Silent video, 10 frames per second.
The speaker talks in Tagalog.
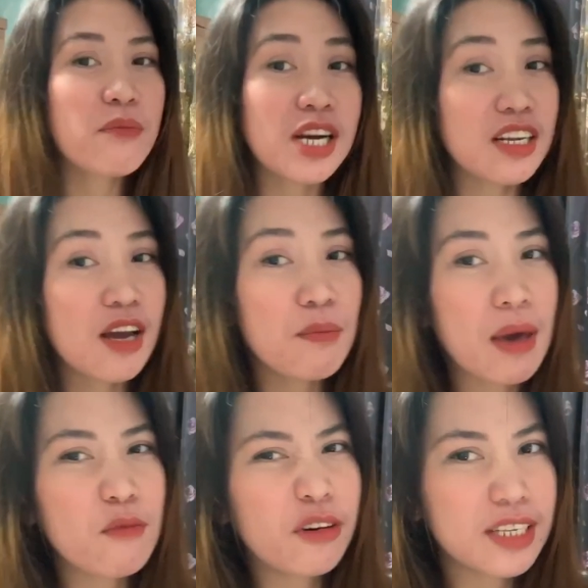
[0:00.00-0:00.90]
Part ng
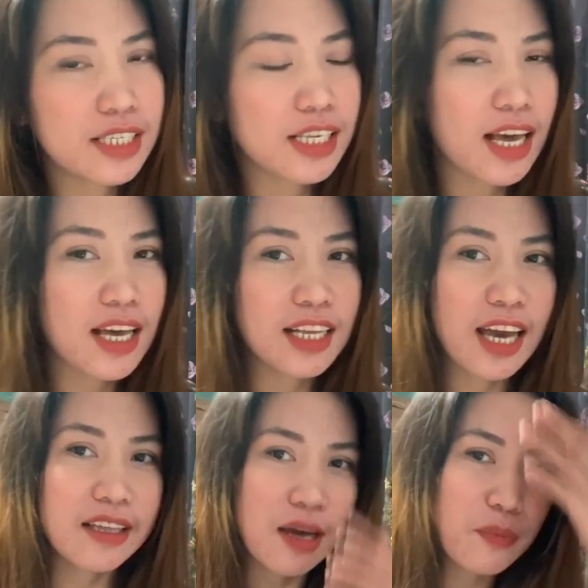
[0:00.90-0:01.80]
memories yan.
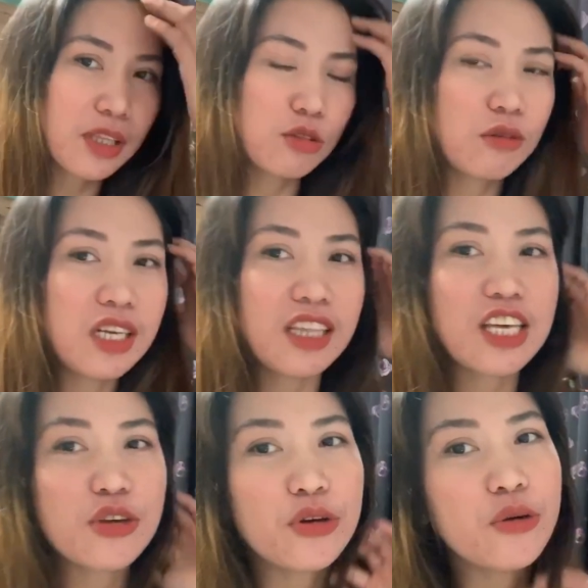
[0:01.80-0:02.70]
Kaya dapat
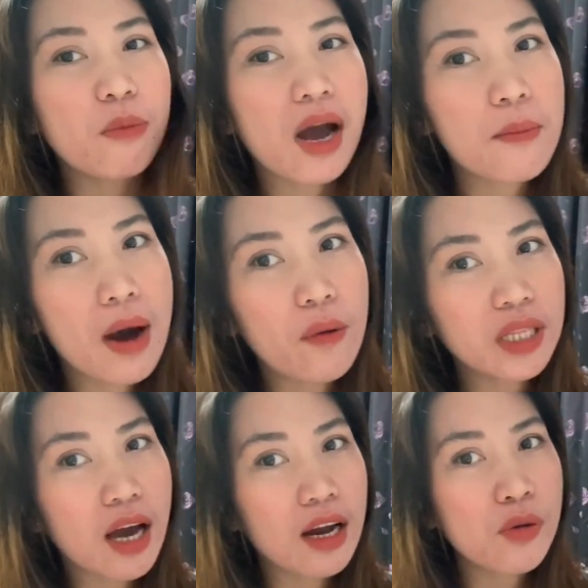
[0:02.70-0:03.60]
sulitin nyo yung mga
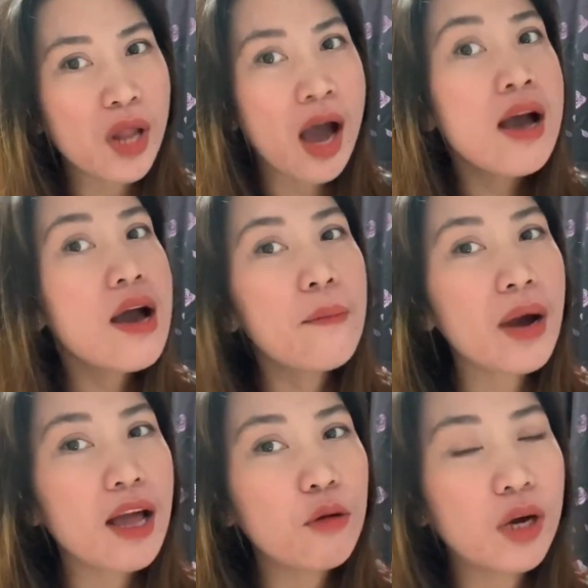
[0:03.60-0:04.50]
bawat araw na
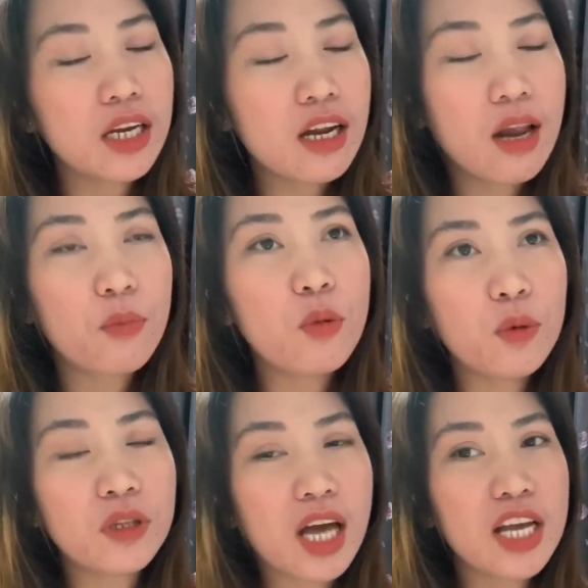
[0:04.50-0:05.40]
mga lugar na
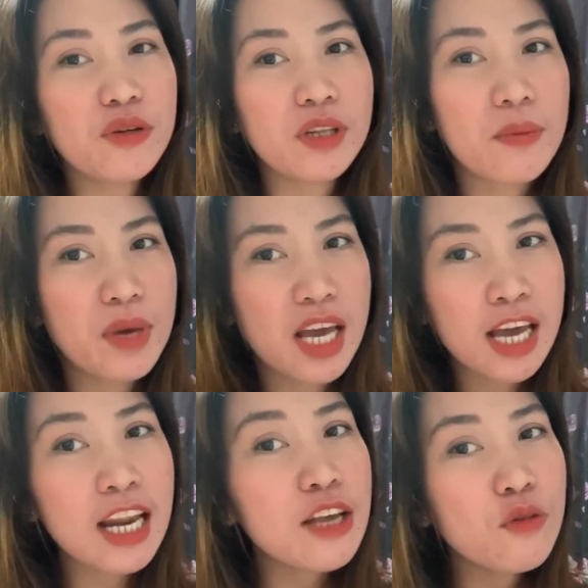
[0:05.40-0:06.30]
napupuntahan nyo na
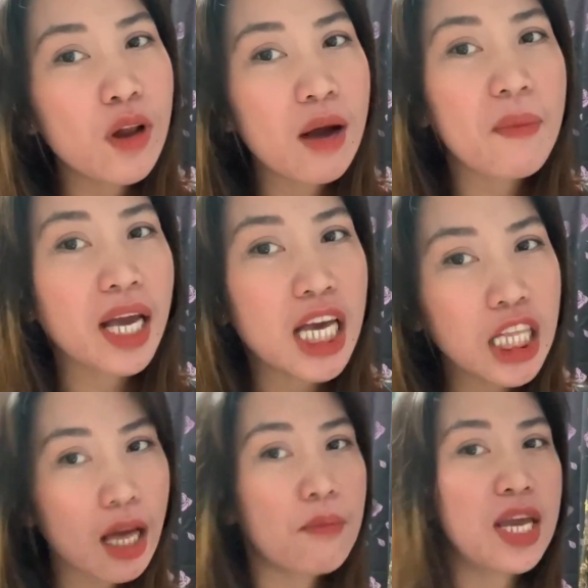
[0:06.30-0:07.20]
bihira nyo lang
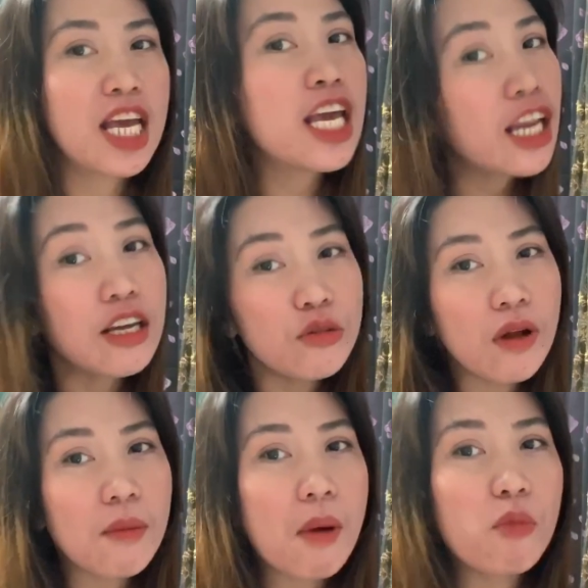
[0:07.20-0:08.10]
makita, bihira nyo
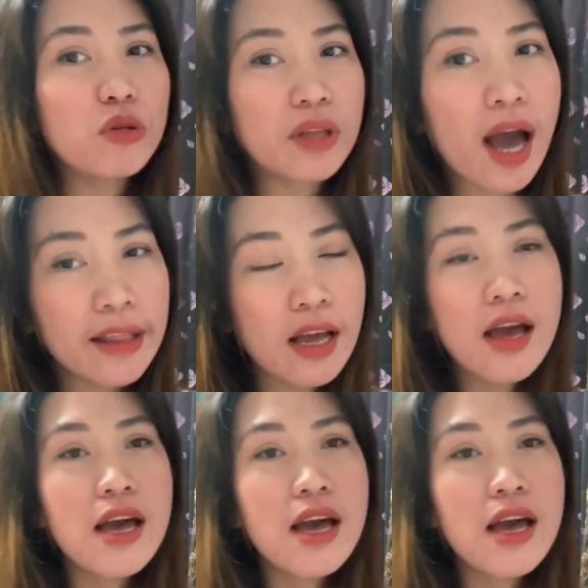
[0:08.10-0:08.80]
lang mapuntahan.